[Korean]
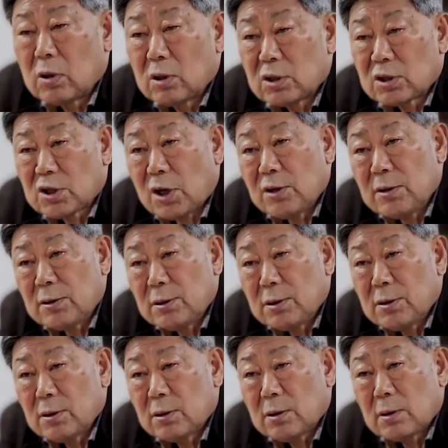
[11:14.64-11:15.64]
선
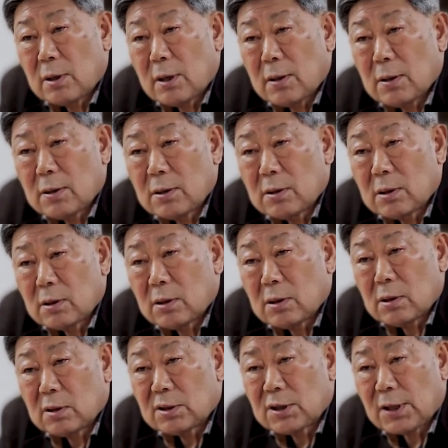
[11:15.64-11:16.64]

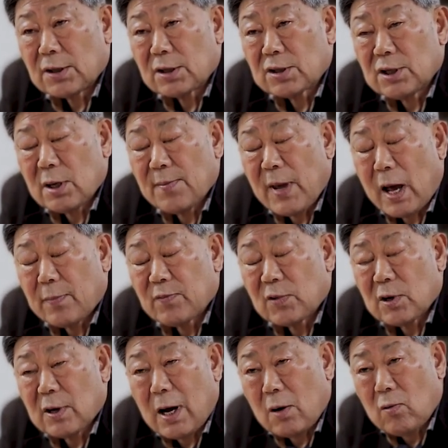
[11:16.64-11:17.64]
자격시험에
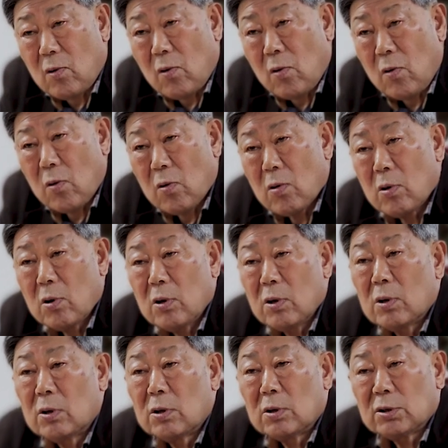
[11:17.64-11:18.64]
합격하고
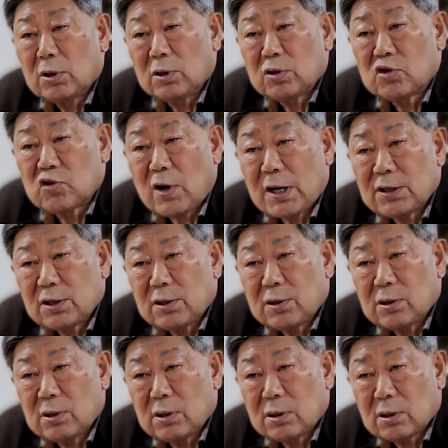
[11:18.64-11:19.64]

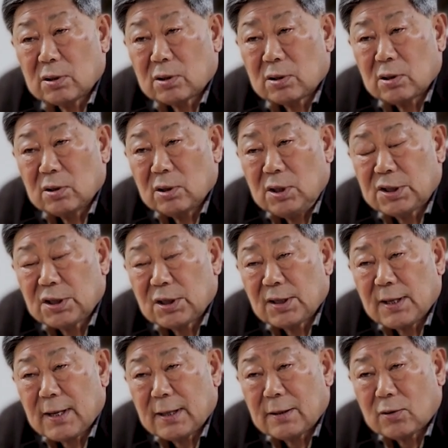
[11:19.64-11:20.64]
연수과정을 일정
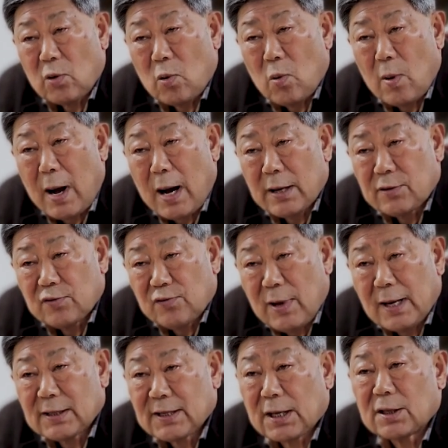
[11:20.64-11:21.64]
기간 통과한
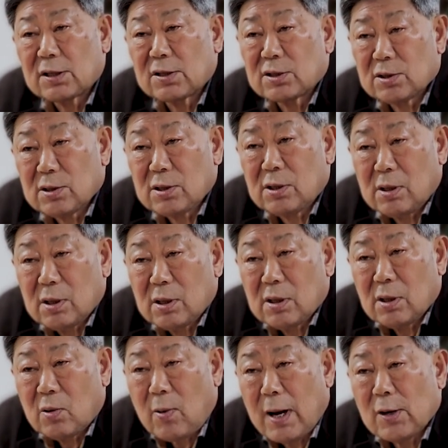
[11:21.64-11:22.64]
후에 자격증을
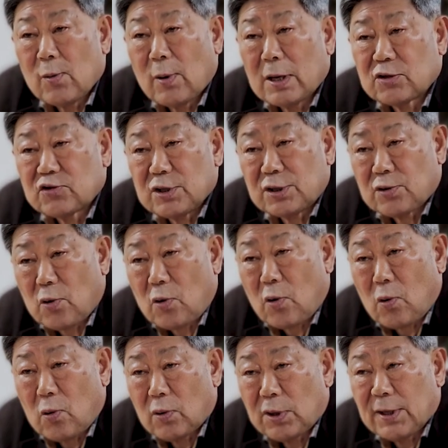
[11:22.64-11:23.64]
활용할 수
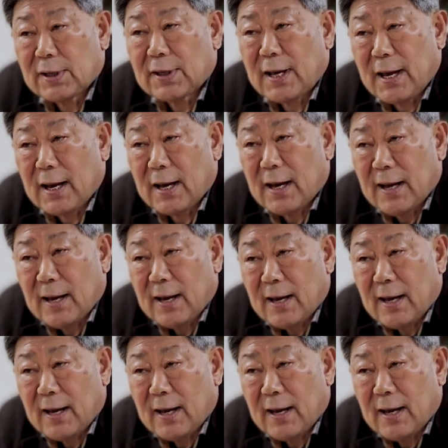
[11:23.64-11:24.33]
있도록 이렇게